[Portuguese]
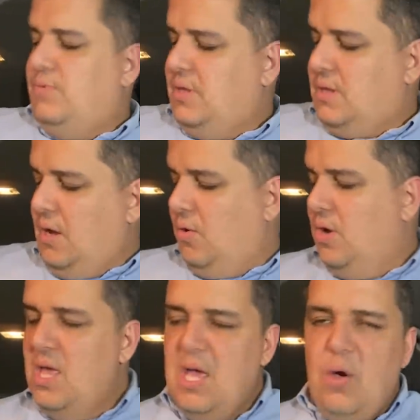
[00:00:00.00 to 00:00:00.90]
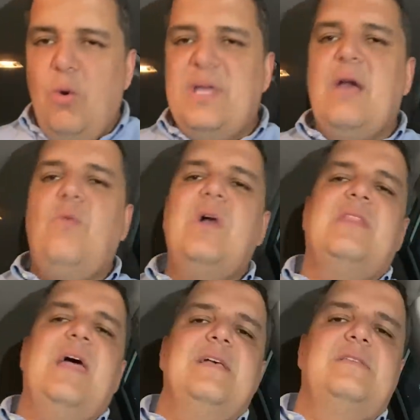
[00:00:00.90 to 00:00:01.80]
Então, o que
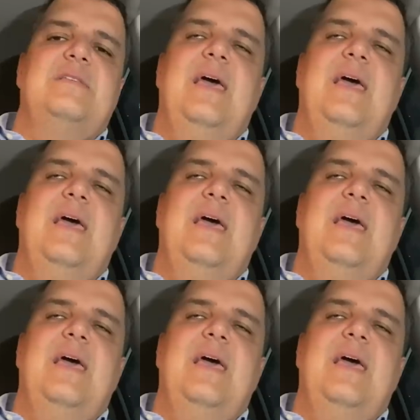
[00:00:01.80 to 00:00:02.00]
acontece?